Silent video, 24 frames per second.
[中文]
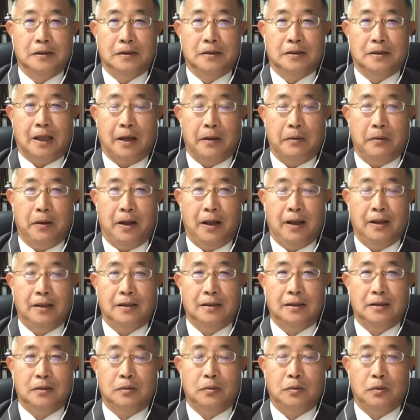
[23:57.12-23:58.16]
台
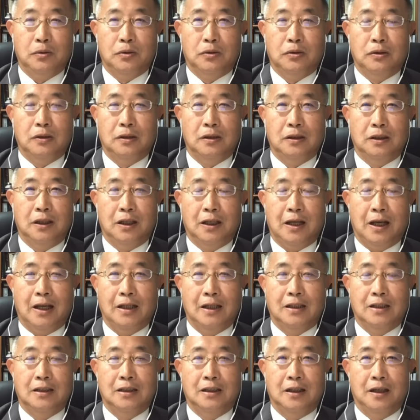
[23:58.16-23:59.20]
湾过去一开
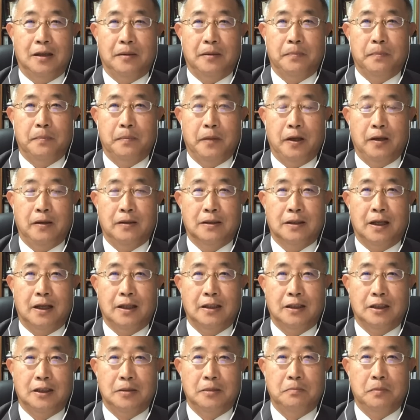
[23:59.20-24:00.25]
始也没有在
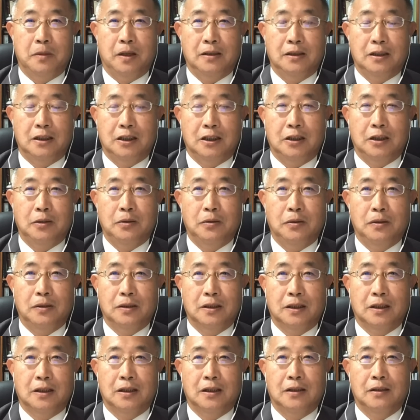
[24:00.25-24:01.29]
金门击落
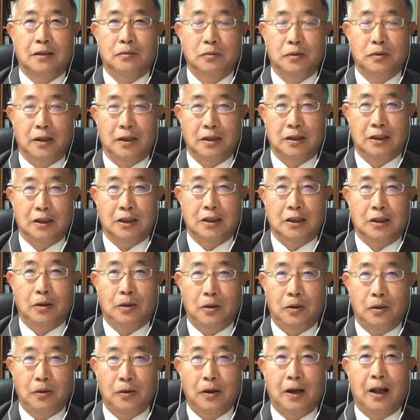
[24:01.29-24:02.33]
这个无人机，
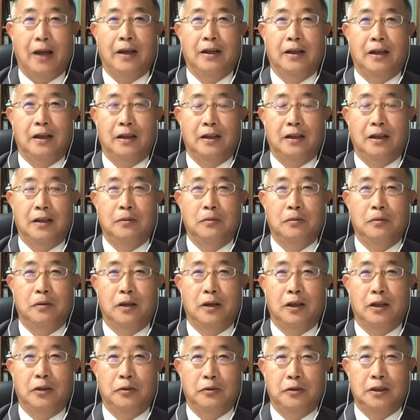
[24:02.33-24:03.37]
后来也因
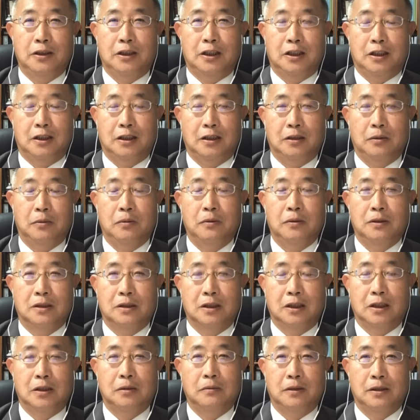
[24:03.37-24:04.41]
为舆情或者
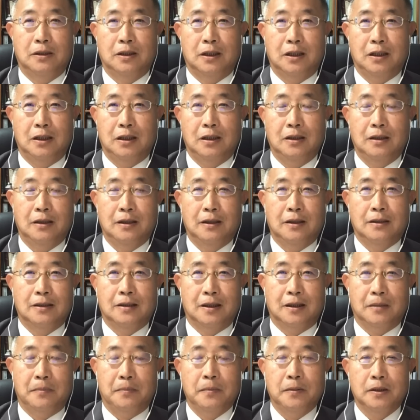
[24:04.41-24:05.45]
因为这个这
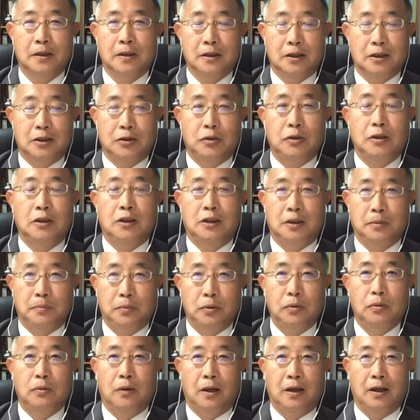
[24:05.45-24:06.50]
个。讯息
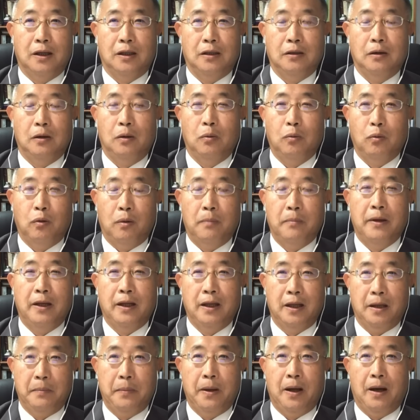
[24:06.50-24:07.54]
曝光了以后，我们
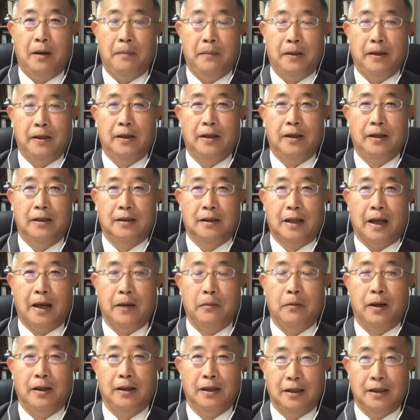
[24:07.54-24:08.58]
也表明了台
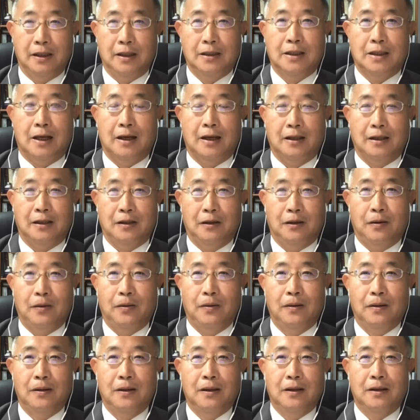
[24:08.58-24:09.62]
湾的立场以后，
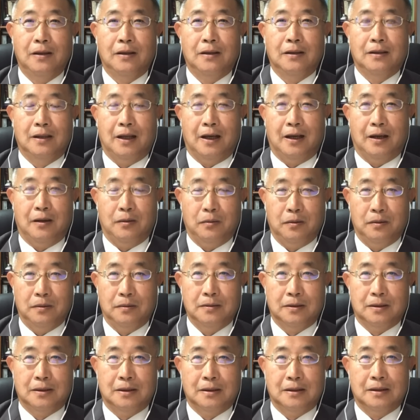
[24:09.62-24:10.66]
那
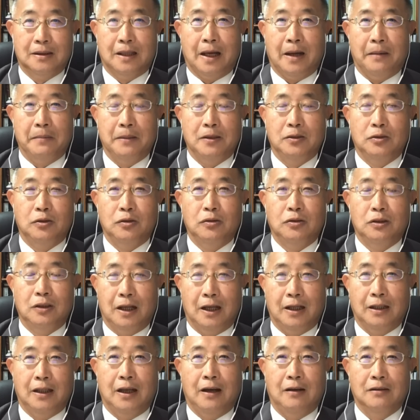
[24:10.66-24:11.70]
他们继续
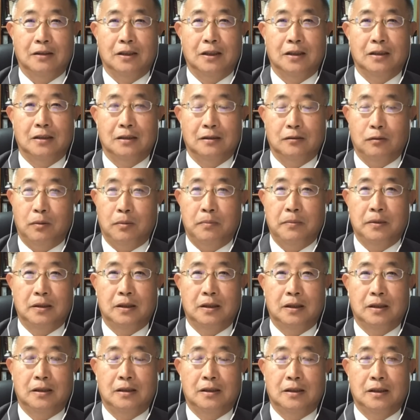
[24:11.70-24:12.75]
来挑衅，我们
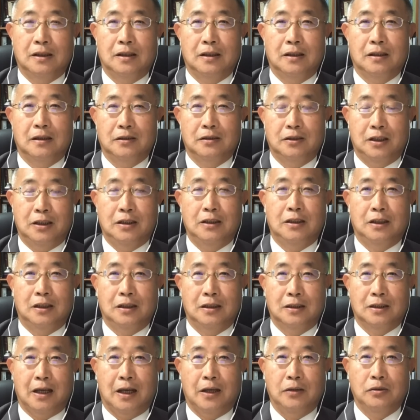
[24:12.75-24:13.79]
的这个进
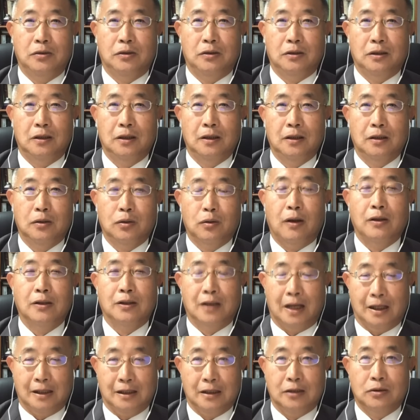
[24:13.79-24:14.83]
行采取断
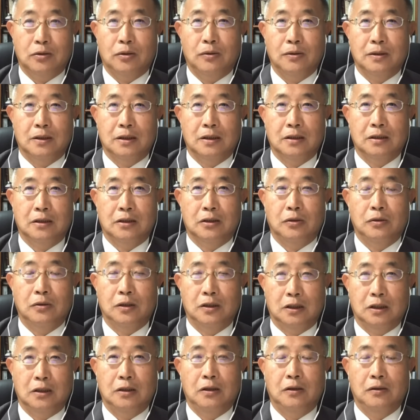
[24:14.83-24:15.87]
然的措施，就已
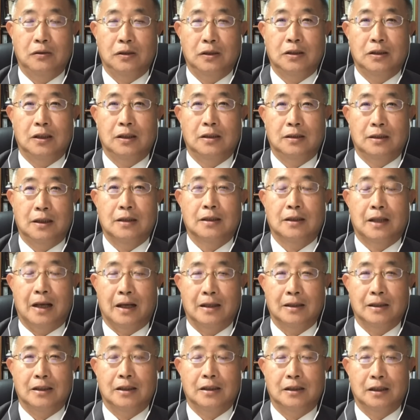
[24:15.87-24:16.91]
经有一些正
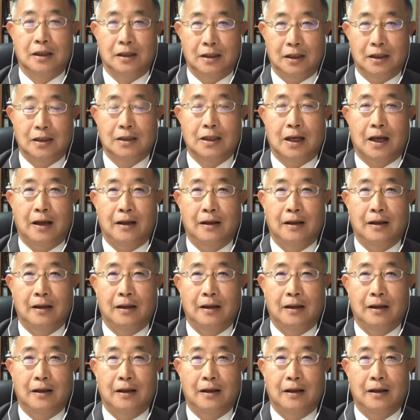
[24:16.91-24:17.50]
当性的立场。